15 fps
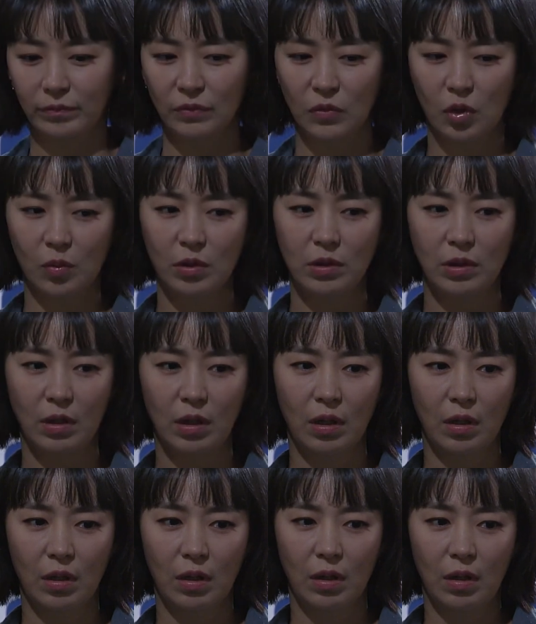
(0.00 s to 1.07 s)
어머니,
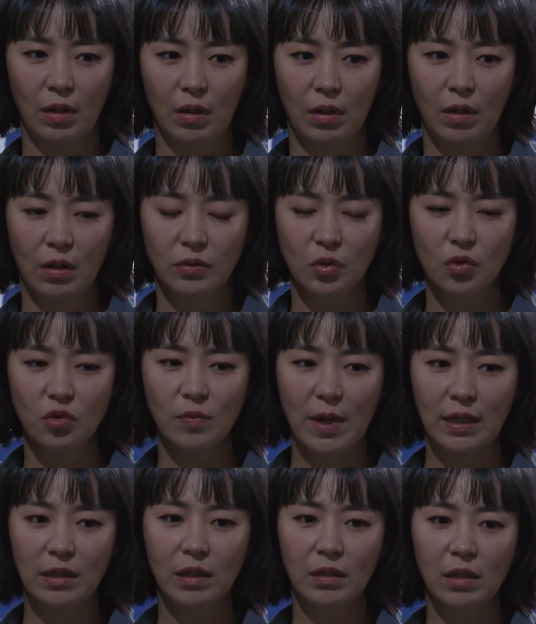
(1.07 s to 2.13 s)
손주
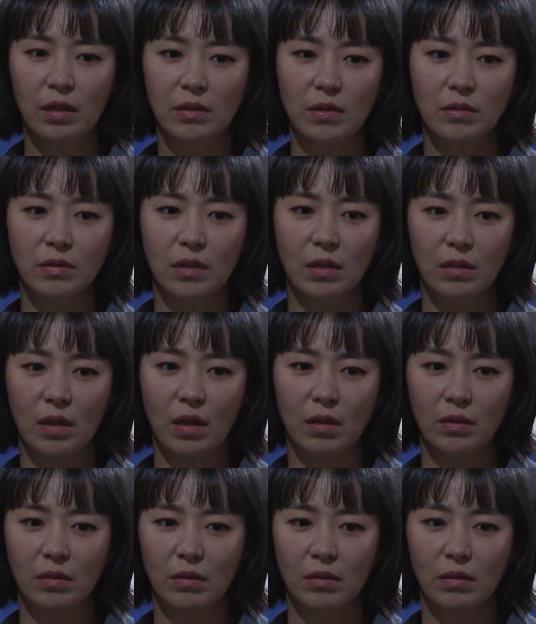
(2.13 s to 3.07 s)
많이 기다리셨을 텐데